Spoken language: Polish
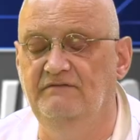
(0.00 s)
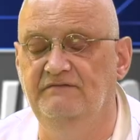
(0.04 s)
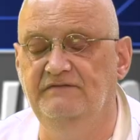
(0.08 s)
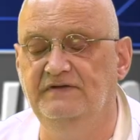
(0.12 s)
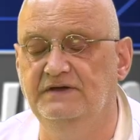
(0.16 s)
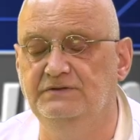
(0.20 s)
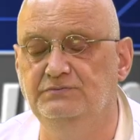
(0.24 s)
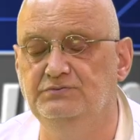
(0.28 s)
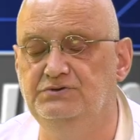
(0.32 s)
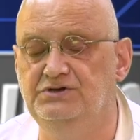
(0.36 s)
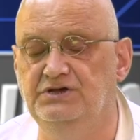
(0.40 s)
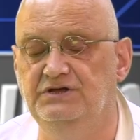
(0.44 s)

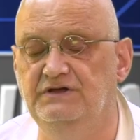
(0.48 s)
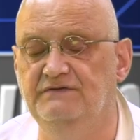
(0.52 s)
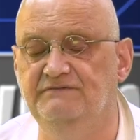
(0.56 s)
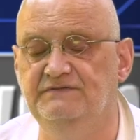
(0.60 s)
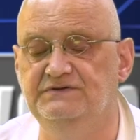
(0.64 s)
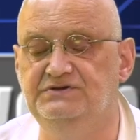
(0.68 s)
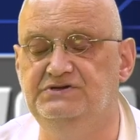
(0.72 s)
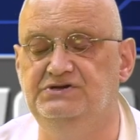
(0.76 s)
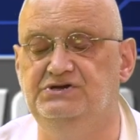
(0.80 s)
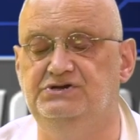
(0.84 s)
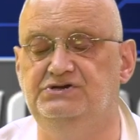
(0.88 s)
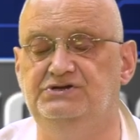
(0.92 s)
wywiadu się nie
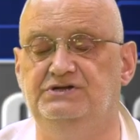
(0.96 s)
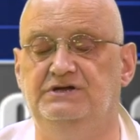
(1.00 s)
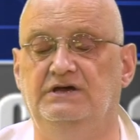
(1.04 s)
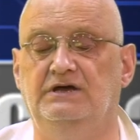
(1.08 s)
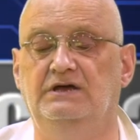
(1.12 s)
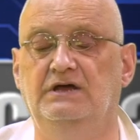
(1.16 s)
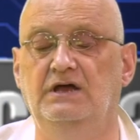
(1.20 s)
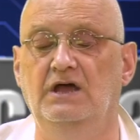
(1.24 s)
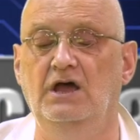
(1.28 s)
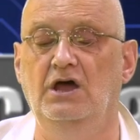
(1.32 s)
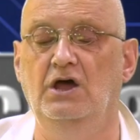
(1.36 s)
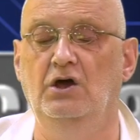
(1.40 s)

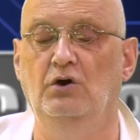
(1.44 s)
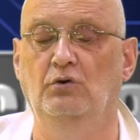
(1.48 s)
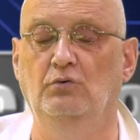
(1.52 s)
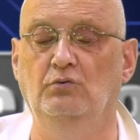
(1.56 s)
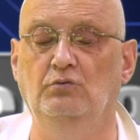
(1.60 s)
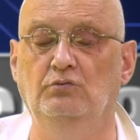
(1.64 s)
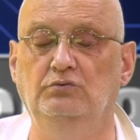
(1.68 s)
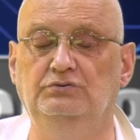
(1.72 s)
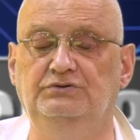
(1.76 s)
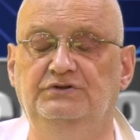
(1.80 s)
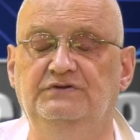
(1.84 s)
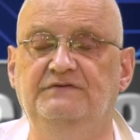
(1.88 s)
wyciśnie.
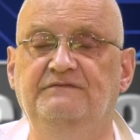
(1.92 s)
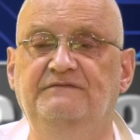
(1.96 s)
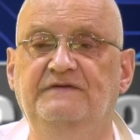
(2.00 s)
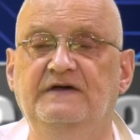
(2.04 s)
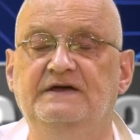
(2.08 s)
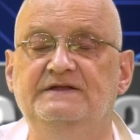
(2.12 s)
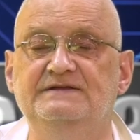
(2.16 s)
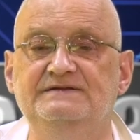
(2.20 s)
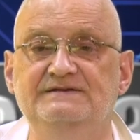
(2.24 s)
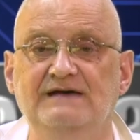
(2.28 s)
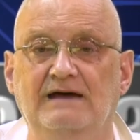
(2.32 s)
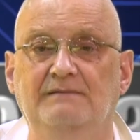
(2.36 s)

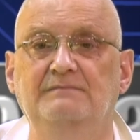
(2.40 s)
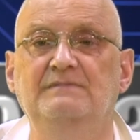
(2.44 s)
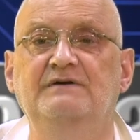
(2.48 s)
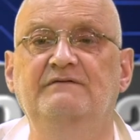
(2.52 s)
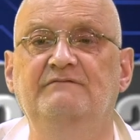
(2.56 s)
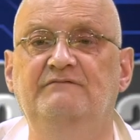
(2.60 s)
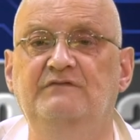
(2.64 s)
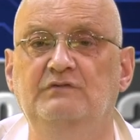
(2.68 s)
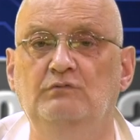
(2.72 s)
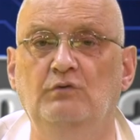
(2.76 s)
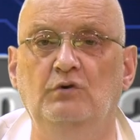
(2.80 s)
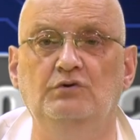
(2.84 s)

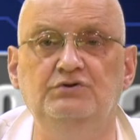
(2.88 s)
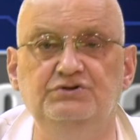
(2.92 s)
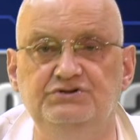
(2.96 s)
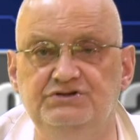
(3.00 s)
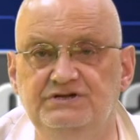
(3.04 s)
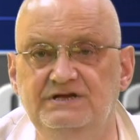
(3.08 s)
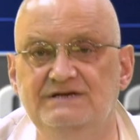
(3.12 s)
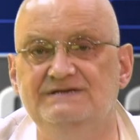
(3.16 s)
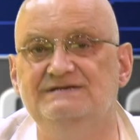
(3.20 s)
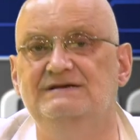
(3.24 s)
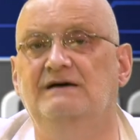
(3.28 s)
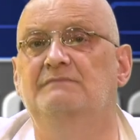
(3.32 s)
Utwierdzamy
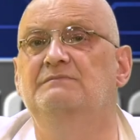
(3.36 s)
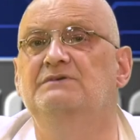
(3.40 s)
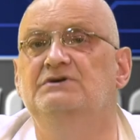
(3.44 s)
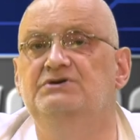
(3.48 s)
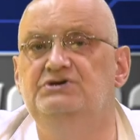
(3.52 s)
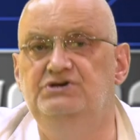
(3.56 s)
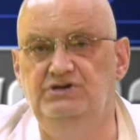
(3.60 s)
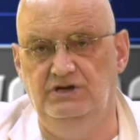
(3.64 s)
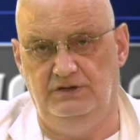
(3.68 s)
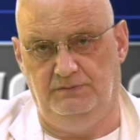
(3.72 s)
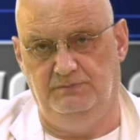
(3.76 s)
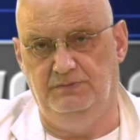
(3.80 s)
wyłącznie
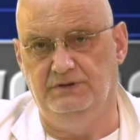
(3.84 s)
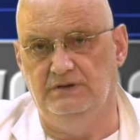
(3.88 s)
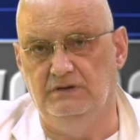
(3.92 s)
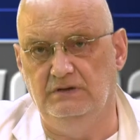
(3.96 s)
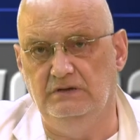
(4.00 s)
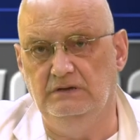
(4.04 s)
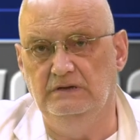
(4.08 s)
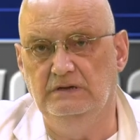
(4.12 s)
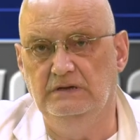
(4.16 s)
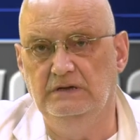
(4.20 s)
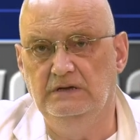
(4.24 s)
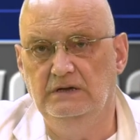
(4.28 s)
samych
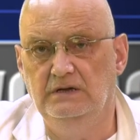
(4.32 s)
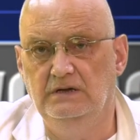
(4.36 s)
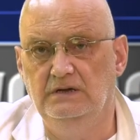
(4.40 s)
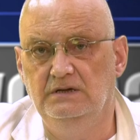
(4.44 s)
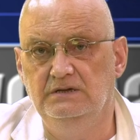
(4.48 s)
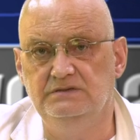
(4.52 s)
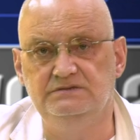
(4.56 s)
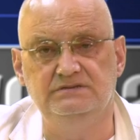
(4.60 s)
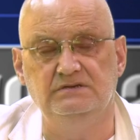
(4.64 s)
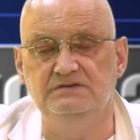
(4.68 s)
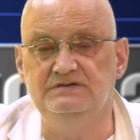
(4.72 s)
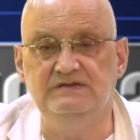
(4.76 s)
siebie,
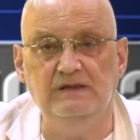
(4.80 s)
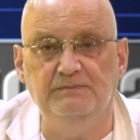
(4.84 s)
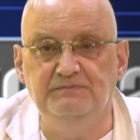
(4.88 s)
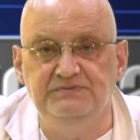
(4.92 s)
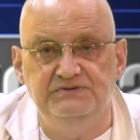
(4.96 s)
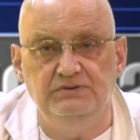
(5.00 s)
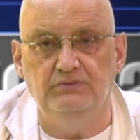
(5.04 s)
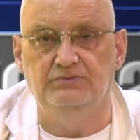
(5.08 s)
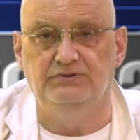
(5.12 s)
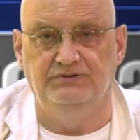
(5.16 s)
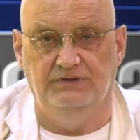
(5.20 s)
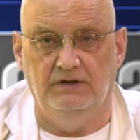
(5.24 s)
co jest
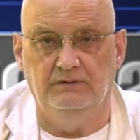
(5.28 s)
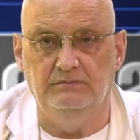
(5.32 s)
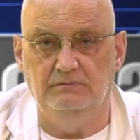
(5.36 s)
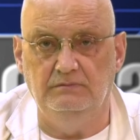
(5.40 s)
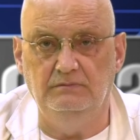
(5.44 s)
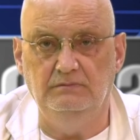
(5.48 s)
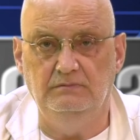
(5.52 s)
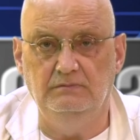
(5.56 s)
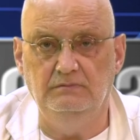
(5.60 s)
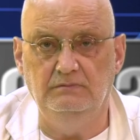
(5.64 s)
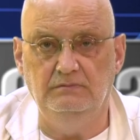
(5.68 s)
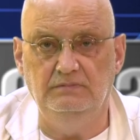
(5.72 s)

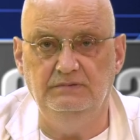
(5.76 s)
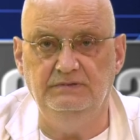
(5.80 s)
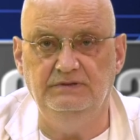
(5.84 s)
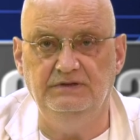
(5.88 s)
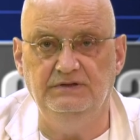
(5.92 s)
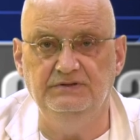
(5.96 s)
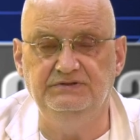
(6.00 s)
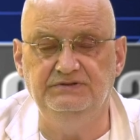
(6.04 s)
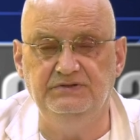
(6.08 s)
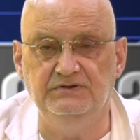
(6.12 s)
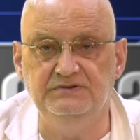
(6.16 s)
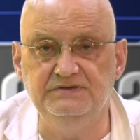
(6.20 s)
absurdem.
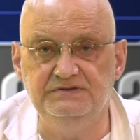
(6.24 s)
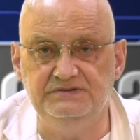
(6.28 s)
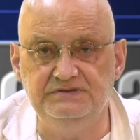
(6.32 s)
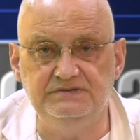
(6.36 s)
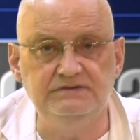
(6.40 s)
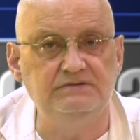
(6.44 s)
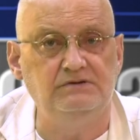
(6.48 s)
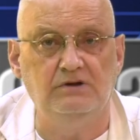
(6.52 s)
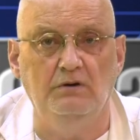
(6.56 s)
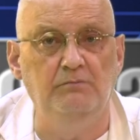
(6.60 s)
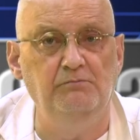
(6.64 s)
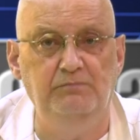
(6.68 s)
No, to
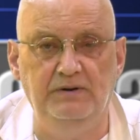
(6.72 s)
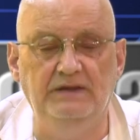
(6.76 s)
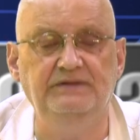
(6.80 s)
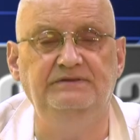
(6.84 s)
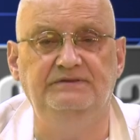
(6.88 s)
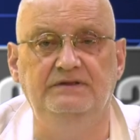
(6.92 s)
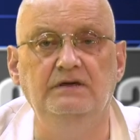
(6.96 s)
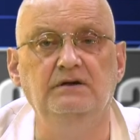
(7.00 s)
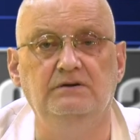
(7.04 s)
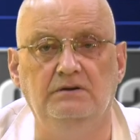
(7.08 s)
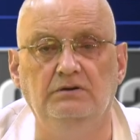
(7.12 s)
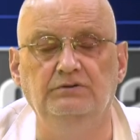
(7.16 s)
jest
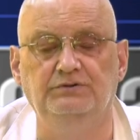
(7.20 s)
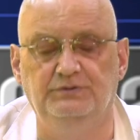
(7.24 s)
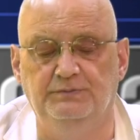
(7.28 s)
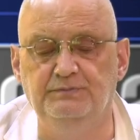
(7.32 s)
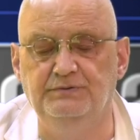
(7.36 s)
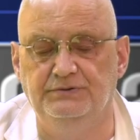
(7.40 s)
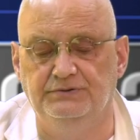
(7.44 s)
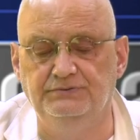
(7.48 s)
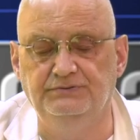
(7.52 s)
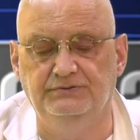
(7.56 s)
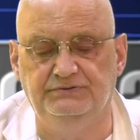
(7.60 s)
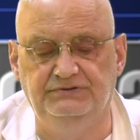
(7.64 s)
kompletnie
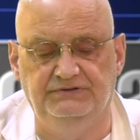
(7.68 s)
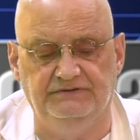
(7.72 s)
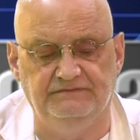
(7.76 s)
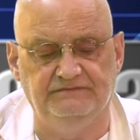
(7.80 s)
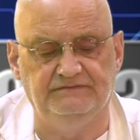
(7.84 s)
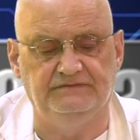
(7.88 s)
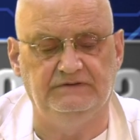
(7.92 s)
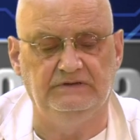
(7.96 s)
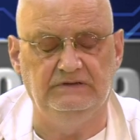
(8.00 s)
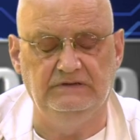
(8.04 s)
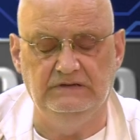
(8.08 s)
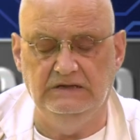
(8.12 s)

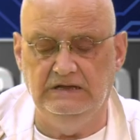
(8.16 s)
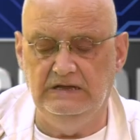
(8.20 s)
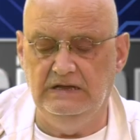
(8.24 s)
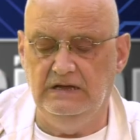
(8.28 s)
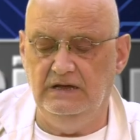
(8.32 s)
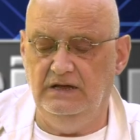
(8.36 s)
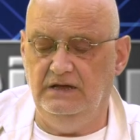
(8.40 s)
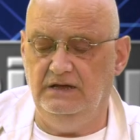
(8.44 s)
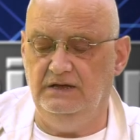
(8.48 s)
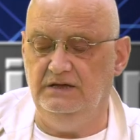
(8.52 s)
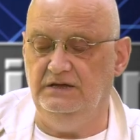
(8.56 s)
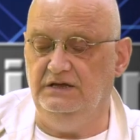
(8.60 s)
kontrproduktywne.
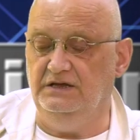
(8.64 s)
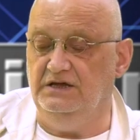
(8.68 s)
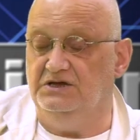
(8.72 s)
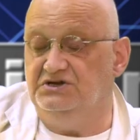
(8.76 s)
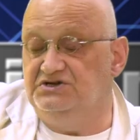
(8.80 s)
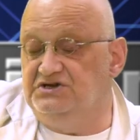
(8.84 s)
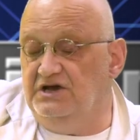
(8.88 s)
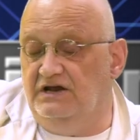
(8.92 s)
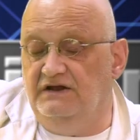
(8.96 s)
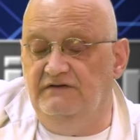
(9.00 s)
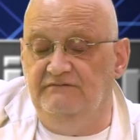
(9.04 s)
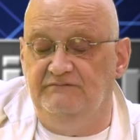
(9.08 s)

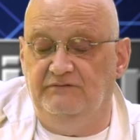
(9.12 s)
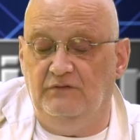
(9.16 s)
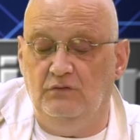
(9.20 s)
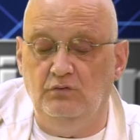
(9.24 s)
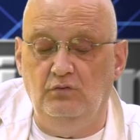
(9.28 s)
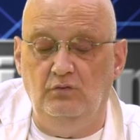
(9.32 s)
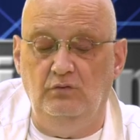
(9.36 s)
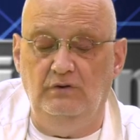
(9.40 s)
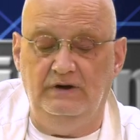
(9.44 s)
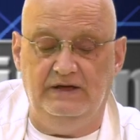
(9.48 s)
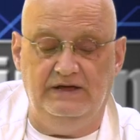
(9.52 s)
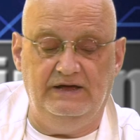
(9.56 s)
Jeżeli w
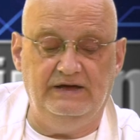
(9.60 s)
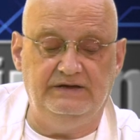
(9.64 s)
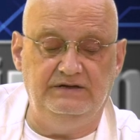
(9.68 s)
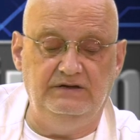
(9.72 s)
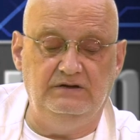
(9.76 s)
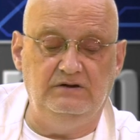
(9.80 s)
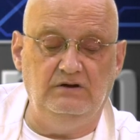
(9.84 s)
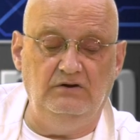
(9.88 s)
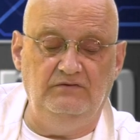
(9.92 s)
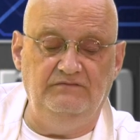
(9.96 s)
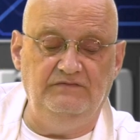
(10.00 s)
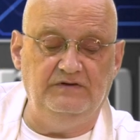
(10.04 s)
ogóle
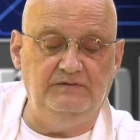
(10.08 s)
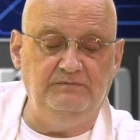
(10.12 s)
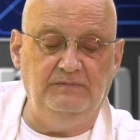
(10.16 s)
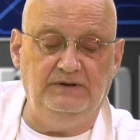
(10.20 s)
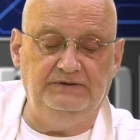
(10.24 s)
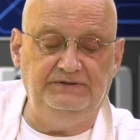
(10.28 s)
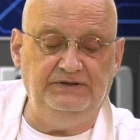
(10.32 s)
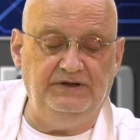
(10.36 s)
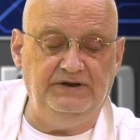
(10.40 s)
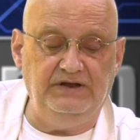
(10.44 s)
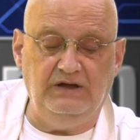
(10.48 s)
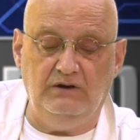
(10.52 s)
jakikolwiek
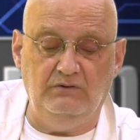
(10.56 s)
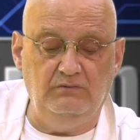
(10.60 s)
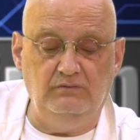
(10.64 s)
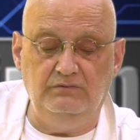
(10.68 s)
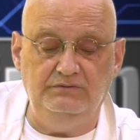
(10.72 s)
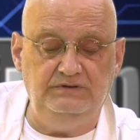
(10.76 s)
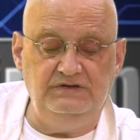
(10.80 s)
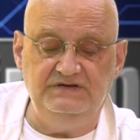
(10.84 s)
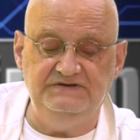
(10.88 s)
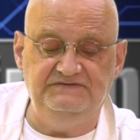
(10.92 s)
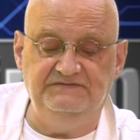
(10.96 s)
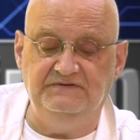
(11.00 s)

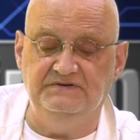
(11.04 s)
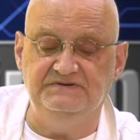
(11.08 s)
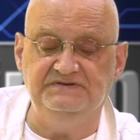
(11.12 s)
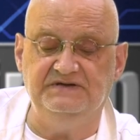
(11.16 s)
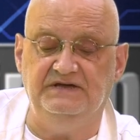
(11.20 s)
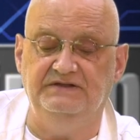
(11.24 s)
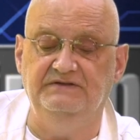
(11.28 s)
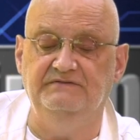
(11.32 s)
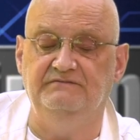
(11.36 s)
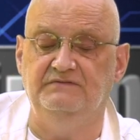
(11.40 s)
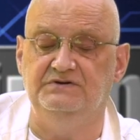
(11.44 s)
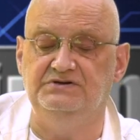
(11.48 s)
materiał, nie
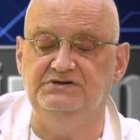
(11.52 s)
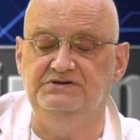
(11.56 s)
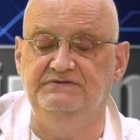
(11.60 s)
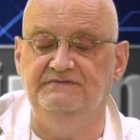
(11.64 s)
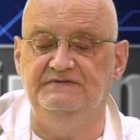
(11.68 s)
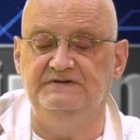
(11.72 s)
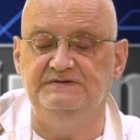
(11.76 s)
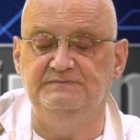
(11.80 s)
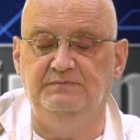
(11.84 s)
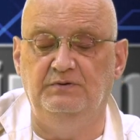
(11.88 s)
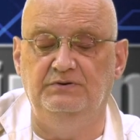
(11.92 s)
związany właściwie z